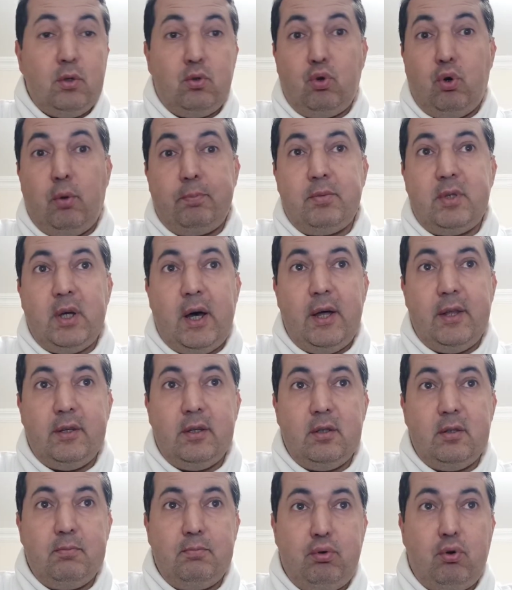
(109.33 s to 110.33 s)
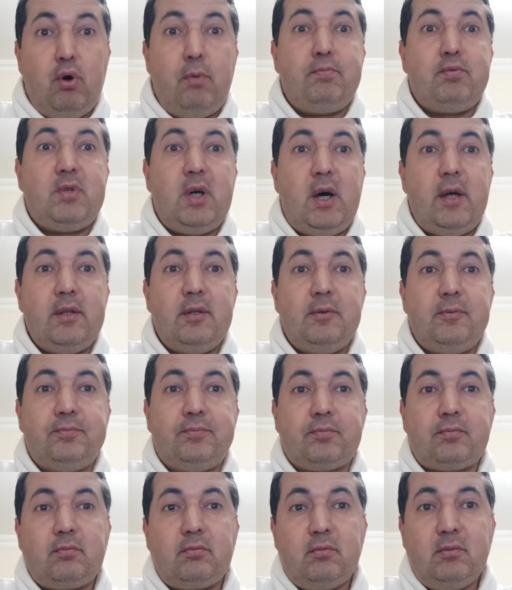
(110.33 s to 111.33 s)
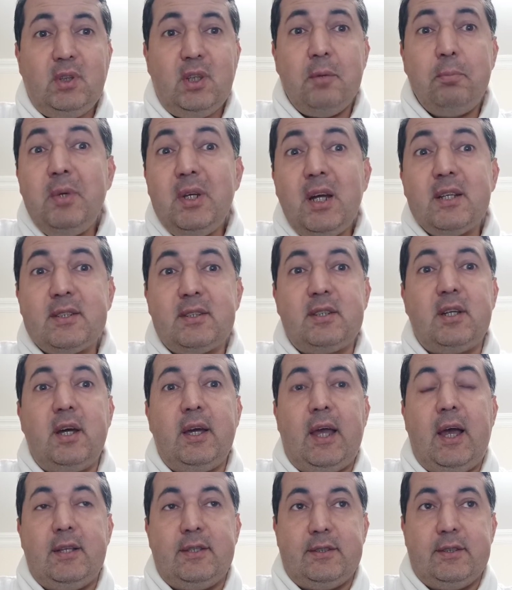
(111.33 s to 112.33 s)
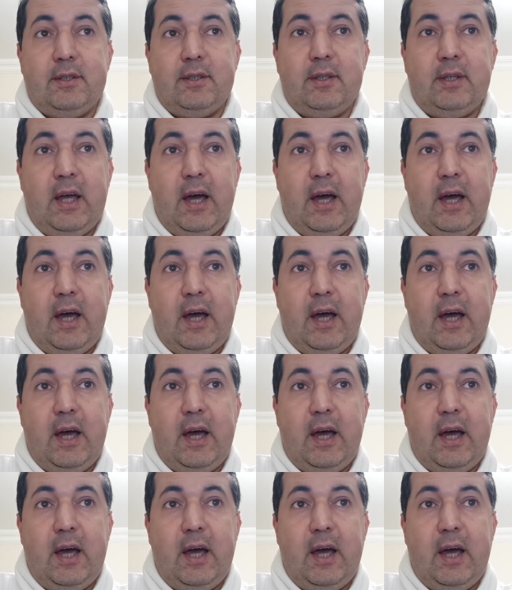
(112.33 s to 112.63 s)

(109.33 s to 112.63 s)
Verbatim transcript: toptan, poptan biraz sıra gelsin.